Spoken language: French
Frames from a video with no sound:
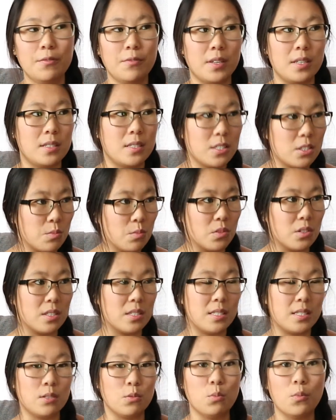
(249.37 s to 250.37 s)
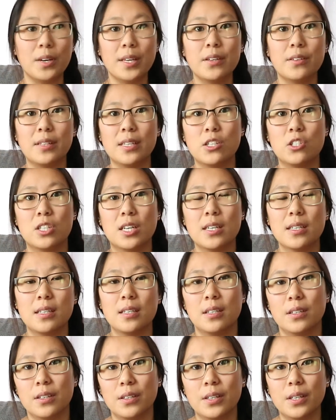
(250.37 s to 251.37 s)
Fait je me suis dit, au moins, il y a des gens
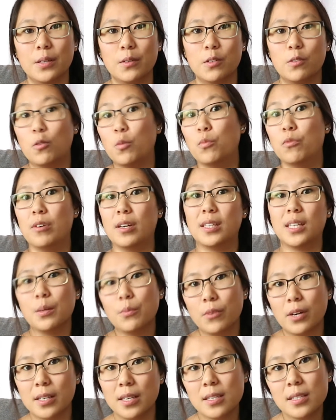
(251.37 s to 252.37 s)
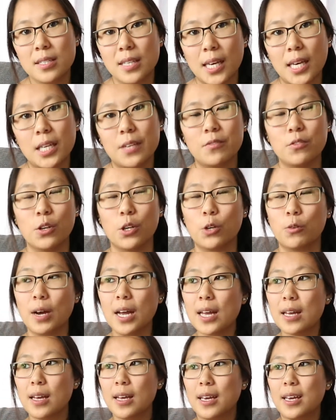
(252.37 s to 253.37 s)
euh, qui, vont pouvoir témoigner s'il arrive de quoi.